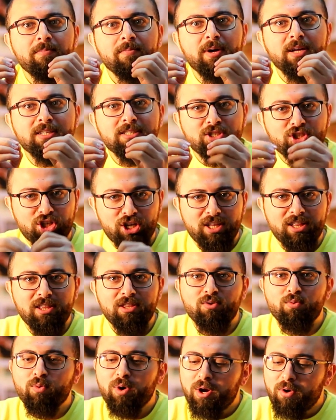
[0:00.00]
بس
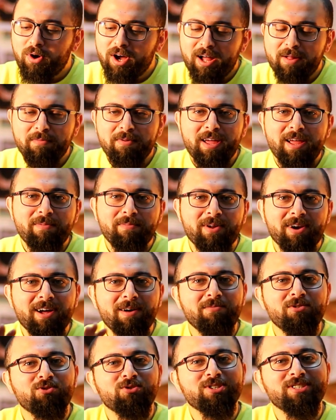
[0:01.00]
جد ولا واحد من هاي
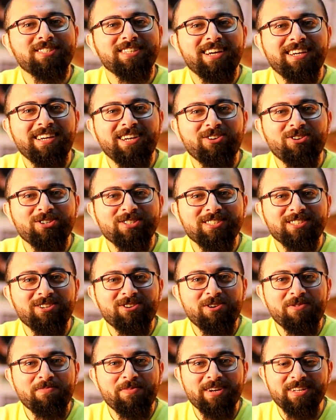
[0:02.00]
البرامج وصل اللي
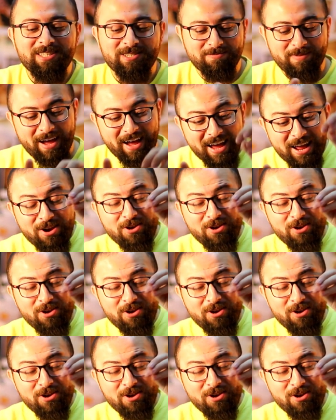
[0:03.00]
وصل البرنس مع